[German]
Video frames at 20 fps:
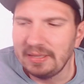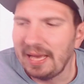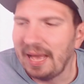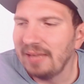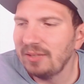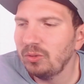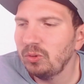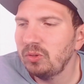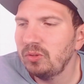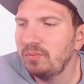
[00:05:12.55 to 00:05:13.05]

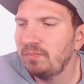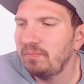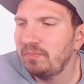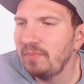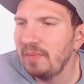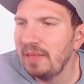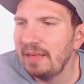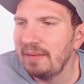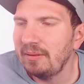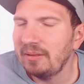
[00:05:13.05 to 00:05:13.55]
ja, so
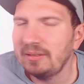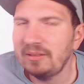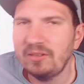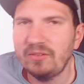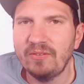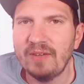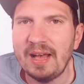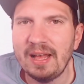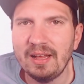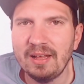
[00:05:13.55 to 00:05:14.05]

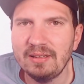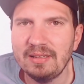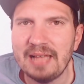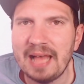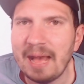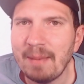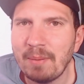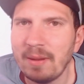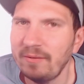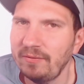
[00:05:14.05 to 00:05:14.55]
Qua äh,
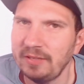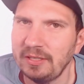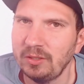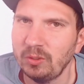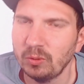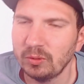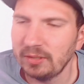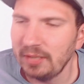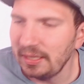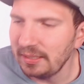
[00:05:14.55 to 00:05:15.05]

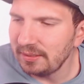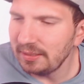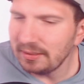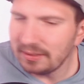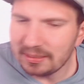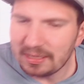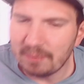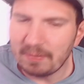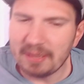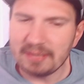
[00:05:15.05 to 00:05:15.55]
Laber-Videos. Ne? Ich
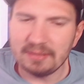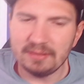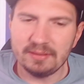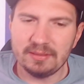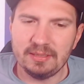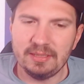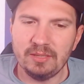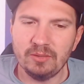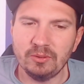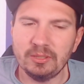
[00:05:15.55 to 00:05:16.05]
sitze da
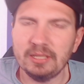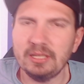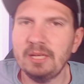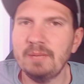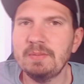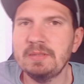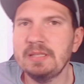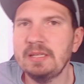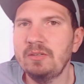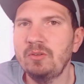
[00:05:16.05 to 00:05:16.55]
meistens hier und dann
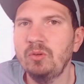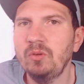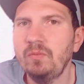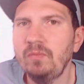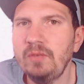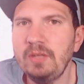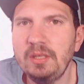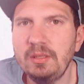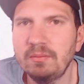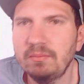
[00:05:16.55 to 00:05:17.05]
gibt es dann
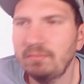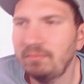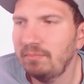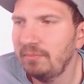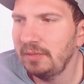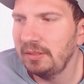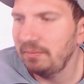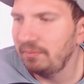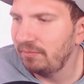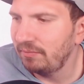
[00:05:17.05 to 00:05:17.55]
irgendwie
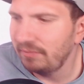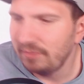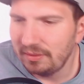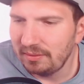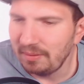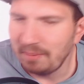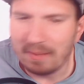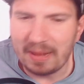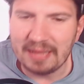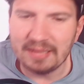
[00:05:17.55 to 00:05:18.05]

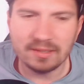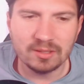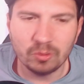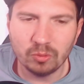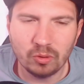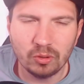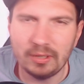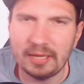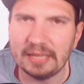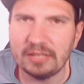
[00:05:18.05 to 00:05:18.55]
mm, eine
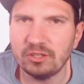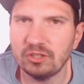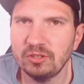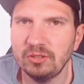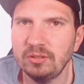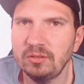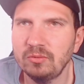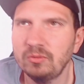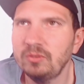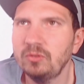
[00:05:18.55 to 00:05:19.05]

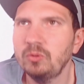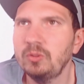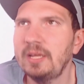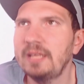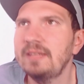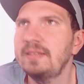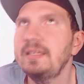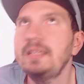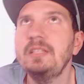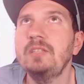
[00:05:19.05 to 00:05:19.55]
Milestone-Collection und so,
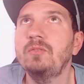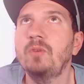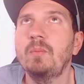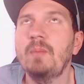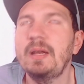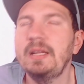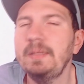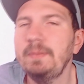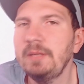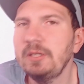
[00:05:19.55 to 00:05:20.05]
dann erzähle ich
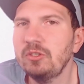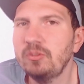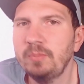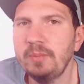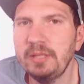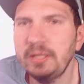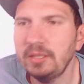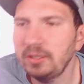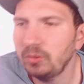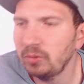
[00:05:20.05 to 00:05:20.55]
von meinen
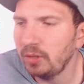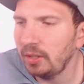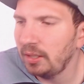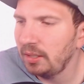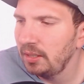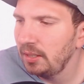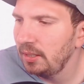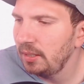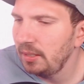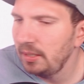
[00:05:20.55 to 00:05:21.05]
Lieblingsspielen
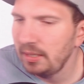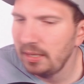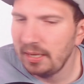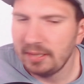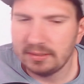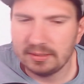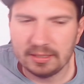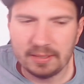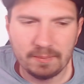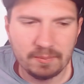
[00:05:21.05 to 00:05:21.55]
oder
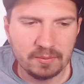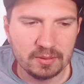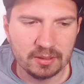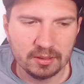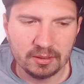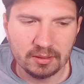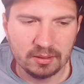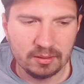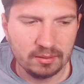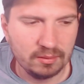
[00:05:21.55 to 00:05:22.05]
es gibt,
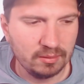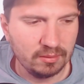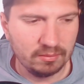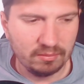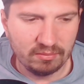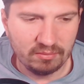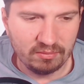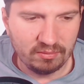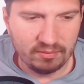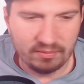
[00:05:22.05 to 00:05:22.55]
äh,
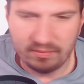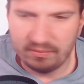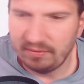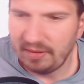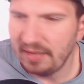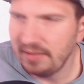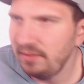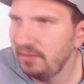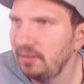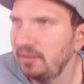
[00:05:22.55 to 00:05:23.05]

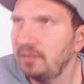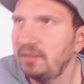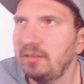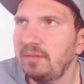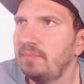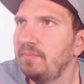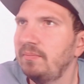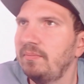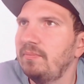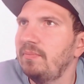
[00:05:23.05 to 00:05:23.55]
weiß
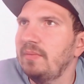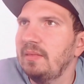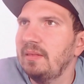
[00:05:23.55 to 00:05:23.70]
nicht,